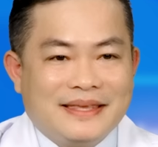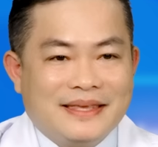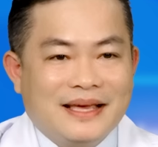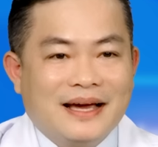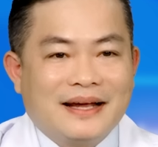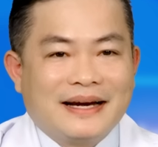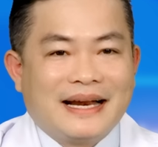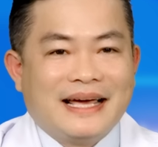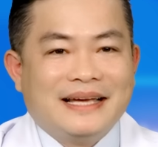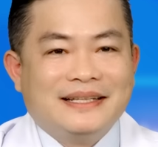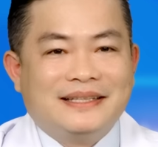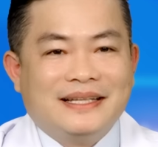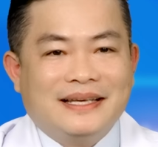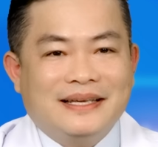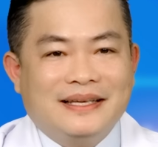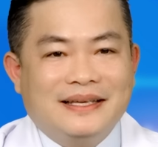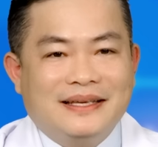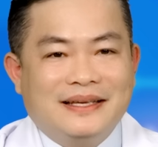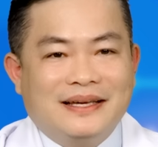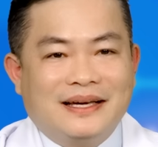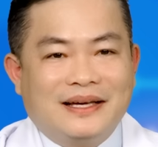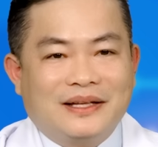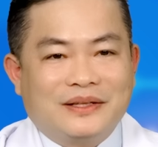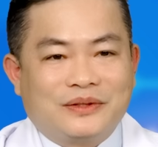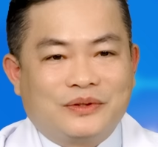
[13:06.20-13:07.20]
Nhân đây
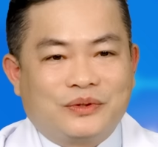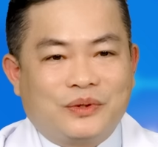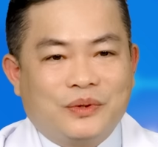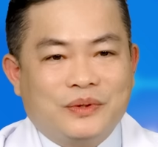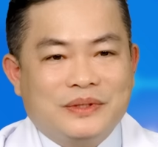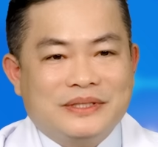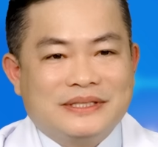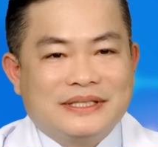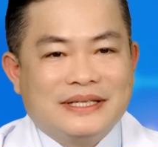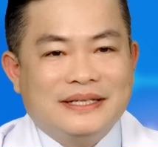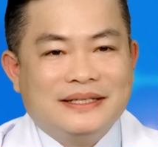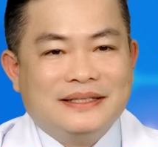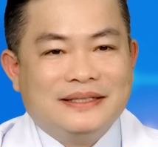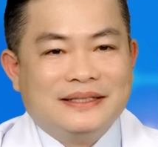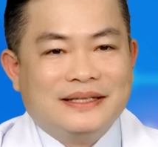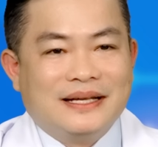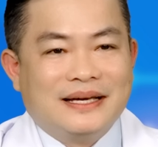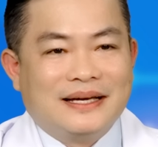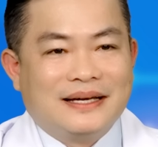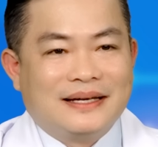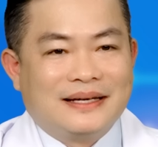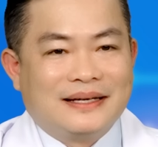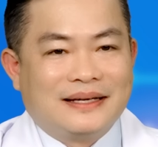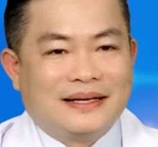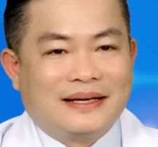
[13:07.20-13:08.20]
thì tôi xin
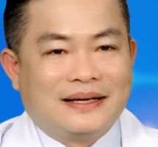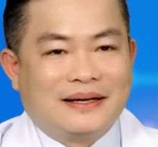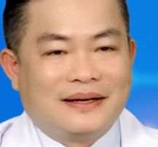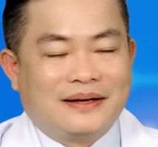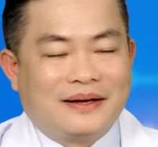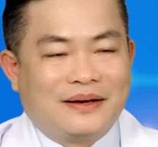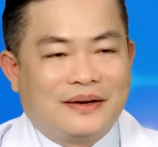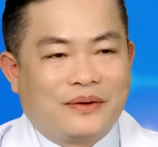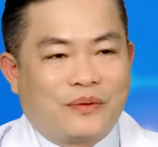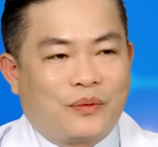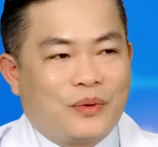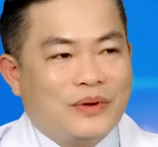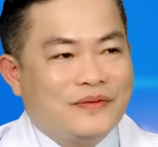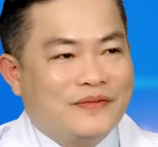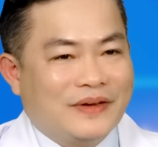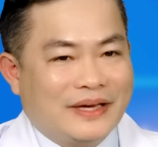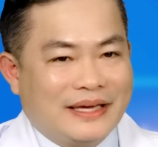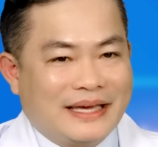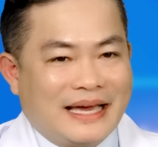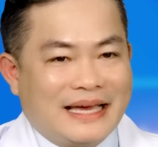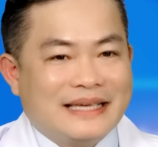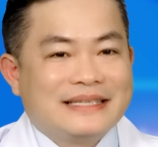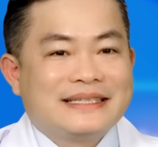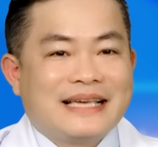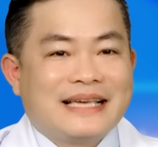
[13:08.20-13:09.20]
quý vị hãy